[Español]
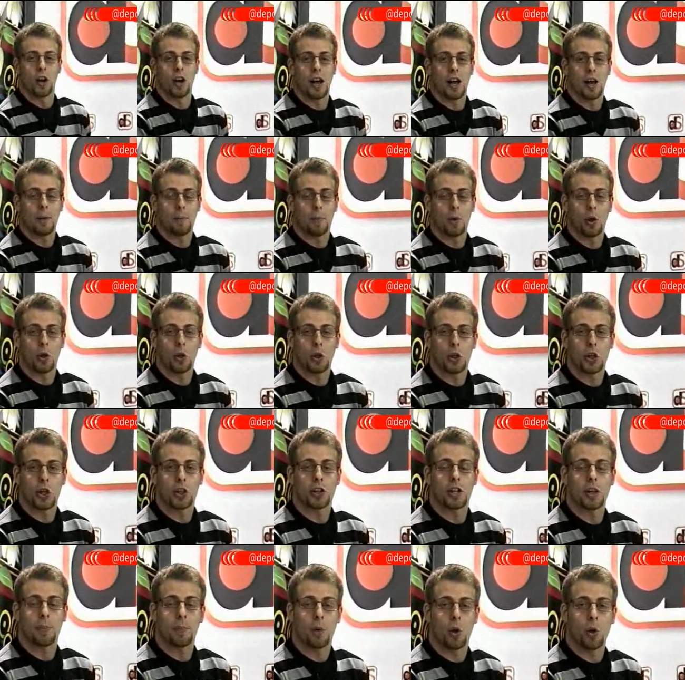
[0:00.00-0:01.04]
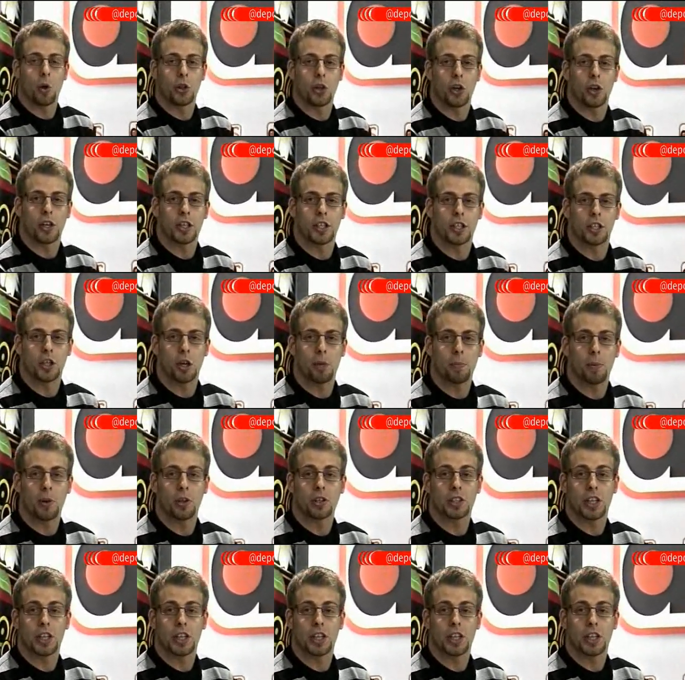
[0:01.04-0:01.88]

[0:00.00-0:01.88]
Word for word: la producción de Producciones y Sopro,